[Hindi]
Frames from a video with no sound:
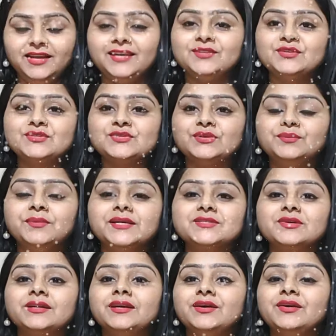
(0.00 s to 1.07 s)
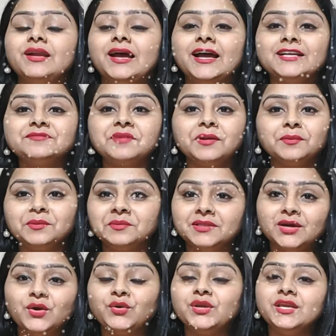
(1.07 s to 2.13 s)
हेलो दोस्तों मैं सोनिका और आज मैं आपको
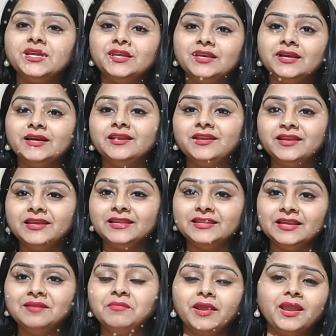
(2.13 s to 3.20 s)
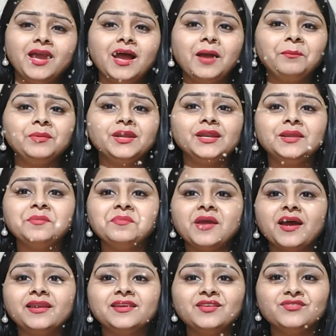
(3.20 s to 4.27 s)
बताऊंगी कि लड़की के दिल में आपके लिए
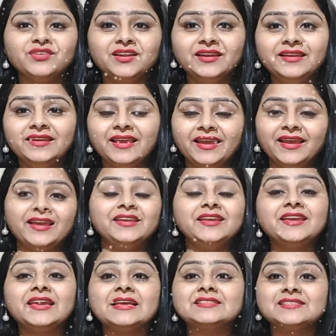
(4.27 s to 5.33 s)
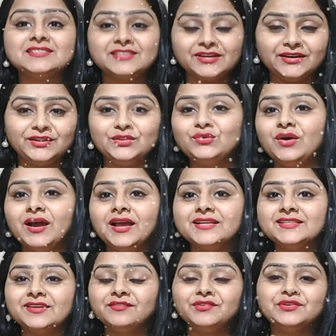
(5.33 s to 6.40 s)
प्यार की फीलिंग है ये कैसे जानिए तो
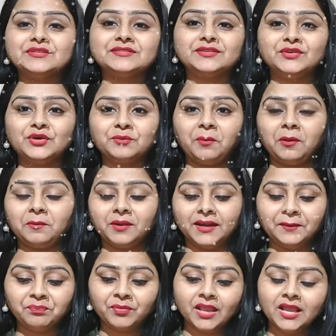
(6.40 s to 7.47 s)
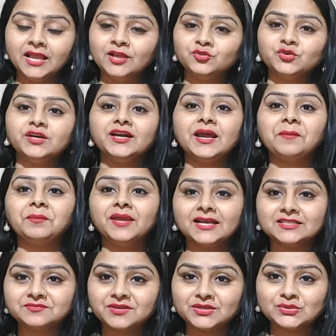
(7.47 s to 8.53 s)
आज की वीडियो से टॉपिक है तो अगर आपके
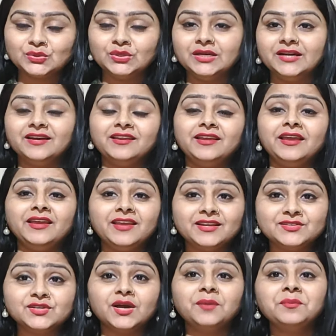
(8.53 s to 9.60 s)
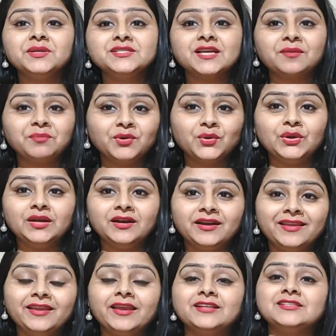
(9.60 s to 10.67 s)
आसपास कोई लड़की है या जान पहचान में कोई
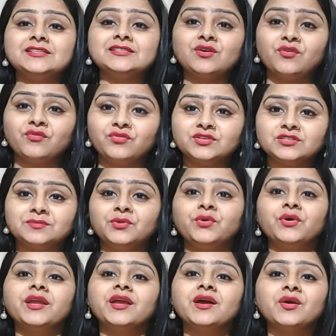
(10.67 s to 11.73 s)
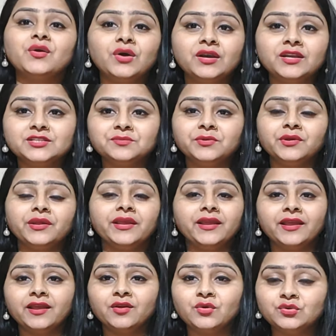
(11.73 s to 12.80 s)
लड़की है जैसे ऑफिस में हो गया कॉलेज में
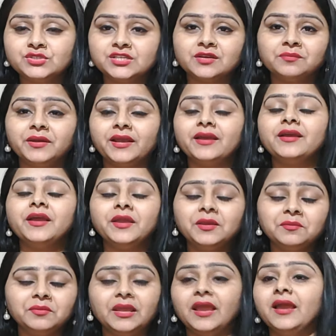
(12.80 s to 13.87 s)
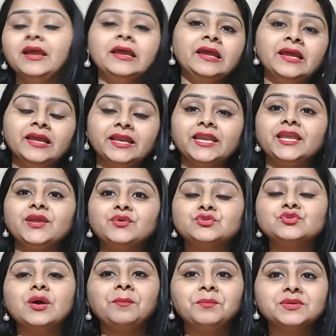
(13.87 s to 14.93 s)
है कोचिंग में है कहीं भी है ठीक है
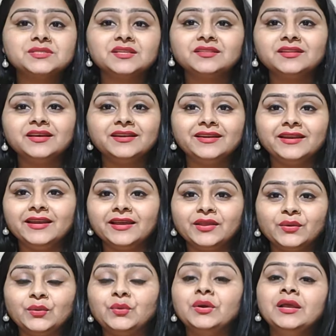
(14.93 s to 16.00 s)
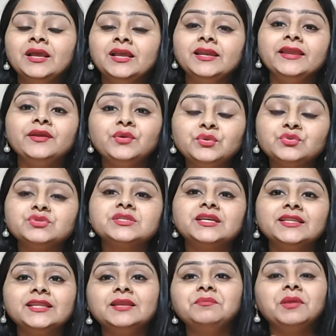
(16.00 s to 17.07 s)
उसको आप पसंद करने लगे हो लेकिन
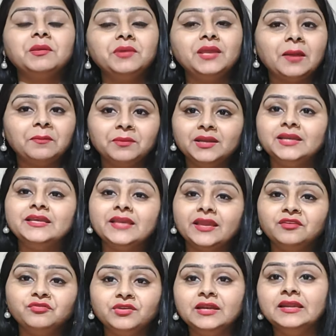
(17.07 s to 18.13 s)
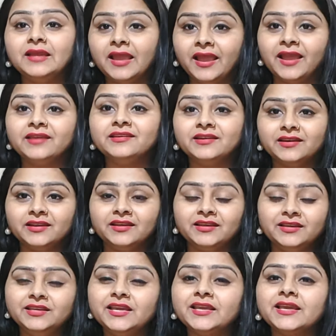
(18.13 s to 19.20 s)
उसके दिल में भी आपके लिए यही फीलिंग है या नहीं
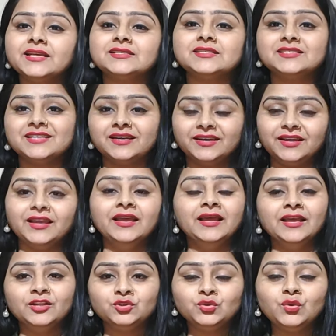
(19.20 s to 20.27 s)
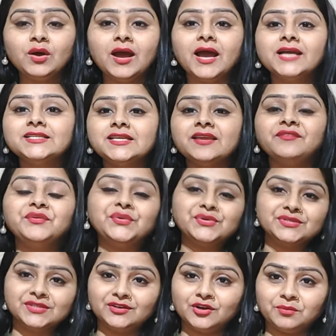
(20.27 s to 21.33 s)
ये कैसे जाने तो आज की
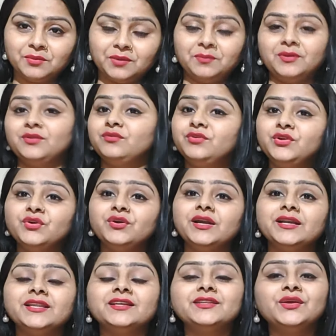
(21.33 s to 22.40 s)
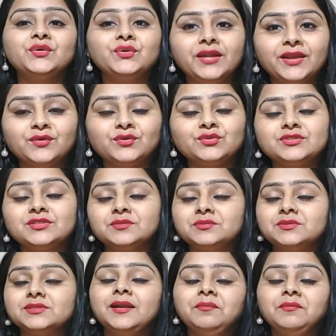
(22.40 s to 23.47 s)
वीडियो से टॉपिक वीडियो को एंड तक देखो नए हो तो
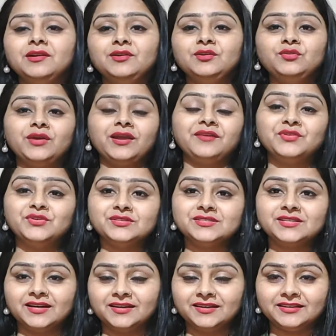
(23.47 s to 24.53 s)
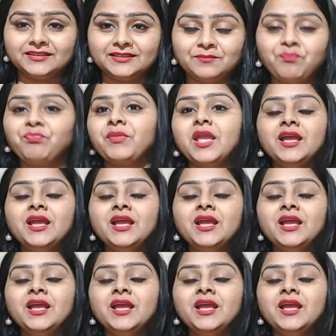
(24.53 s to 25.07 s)
सब्सक्राइब कर लो तो आई वीडियो स्टार्ट करते हैं